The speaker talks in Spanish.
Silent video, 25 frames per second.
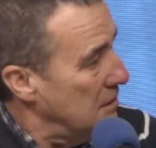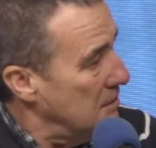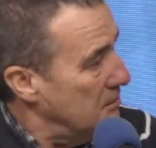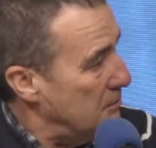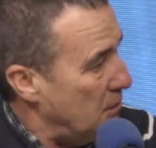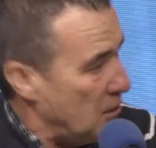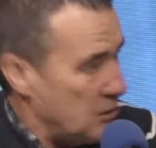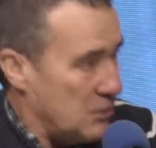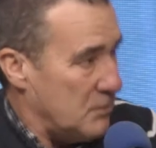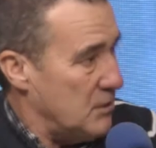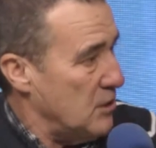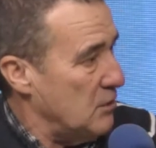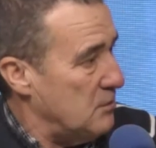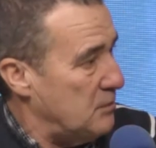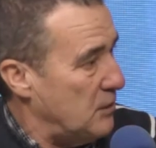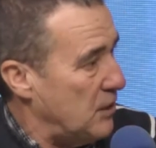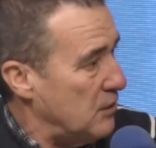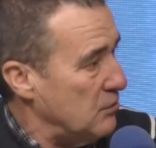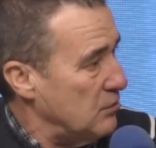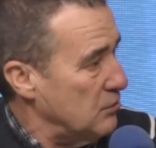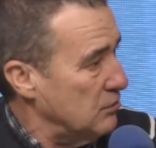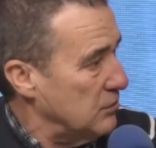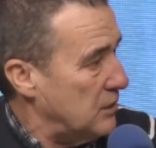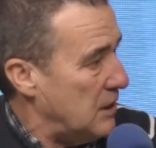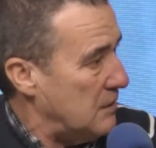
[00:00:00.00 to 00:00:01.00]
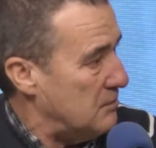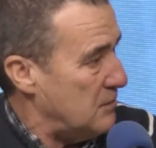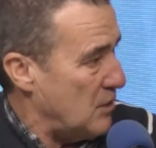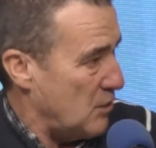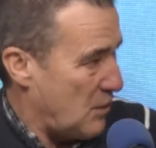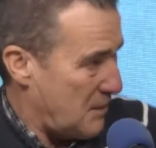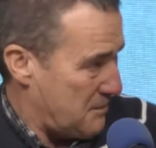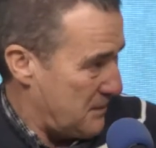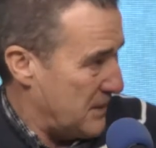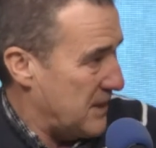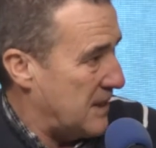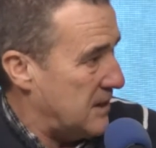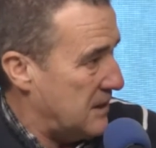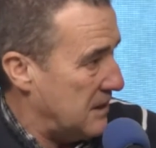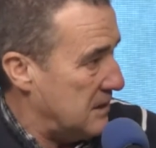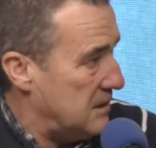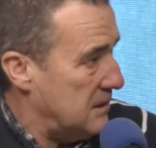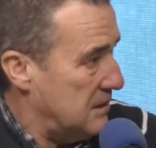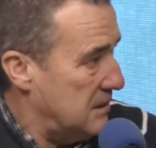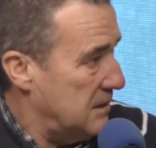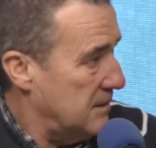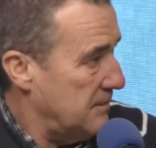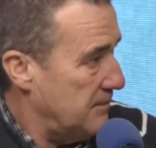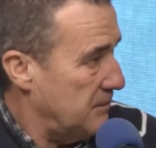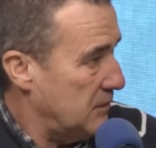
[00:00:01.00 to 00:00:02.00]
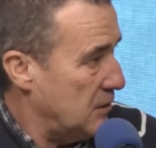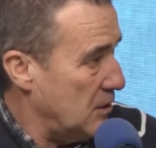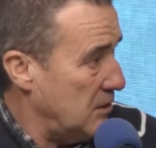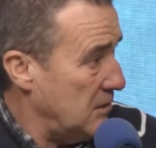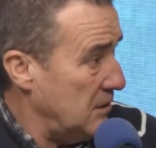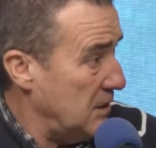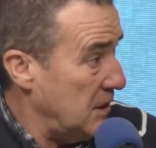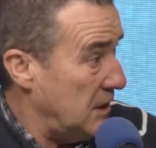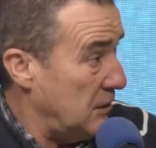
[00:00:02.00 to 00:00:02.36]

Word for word: pero no me lo preguntan, me lo aplican, ¿no?